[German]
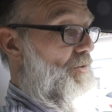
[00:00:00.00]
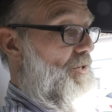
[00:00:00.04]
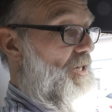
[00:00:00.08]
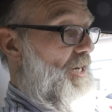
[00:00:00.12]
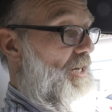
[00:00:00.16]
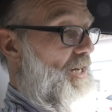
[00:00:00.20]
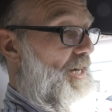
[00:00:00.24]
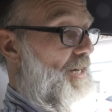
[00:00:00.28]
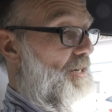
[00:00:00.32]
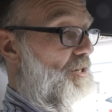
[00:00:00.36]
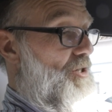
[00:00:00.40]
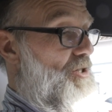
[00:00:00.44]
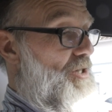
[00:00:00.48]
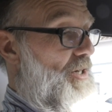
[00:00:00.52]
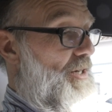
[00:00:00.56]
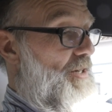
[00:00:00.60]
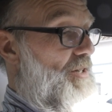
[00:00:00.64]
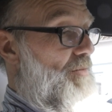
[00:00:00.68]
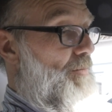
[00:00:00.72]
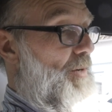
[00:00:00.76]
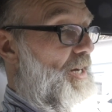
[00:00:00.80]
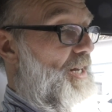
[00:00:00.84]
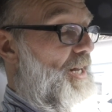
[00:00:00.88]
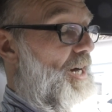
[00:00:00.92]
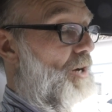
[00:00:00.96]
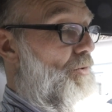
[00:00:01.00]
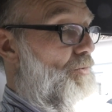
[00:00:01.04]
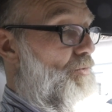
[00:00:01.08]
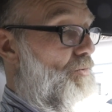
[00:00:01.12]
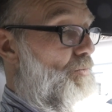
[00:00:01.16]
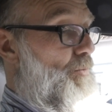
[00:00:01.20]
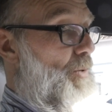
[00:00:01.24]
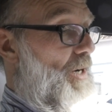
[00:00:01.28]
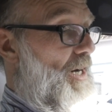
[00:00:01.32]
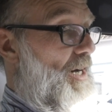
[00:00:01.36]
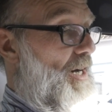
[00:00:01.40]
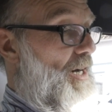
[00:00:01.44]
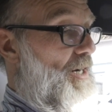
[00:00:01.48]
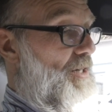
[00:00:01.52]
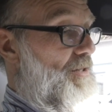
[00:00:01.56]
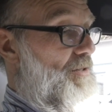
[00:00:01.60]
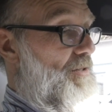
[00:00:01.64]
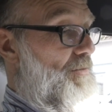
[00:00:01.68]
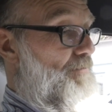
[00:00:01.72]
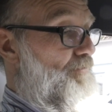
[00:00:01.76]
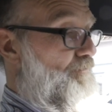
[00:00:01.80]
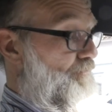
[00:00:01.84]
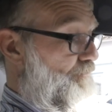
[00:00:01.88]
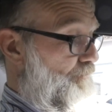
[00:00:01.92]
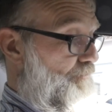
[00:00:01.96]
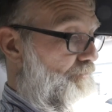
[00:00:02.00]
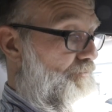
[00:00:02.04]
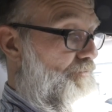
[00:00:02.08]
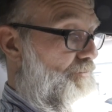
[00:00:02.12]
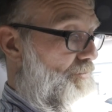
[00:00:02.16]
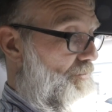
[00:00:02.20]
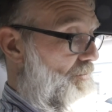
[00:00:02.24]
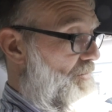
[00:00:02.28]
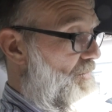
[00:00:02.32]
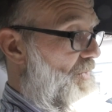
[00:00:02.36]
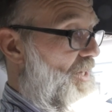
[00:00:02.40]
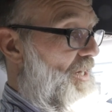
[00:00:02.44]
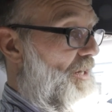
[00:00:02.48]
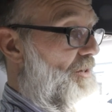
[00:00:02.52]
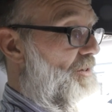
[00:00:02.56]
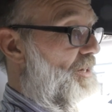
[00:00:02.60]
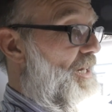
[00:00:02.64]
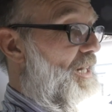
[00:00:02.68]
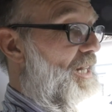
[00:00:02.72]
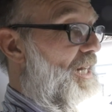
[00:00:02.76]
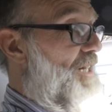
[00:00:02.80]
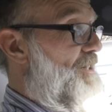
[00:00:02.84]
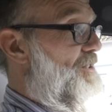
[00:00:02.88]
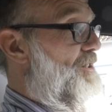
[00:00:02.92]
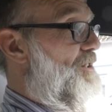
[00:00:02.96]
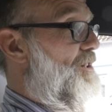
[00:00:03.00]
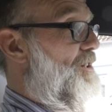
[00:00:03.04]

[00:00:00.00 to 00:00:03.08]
Hotelangestellte mein Auto parkt, dann lasse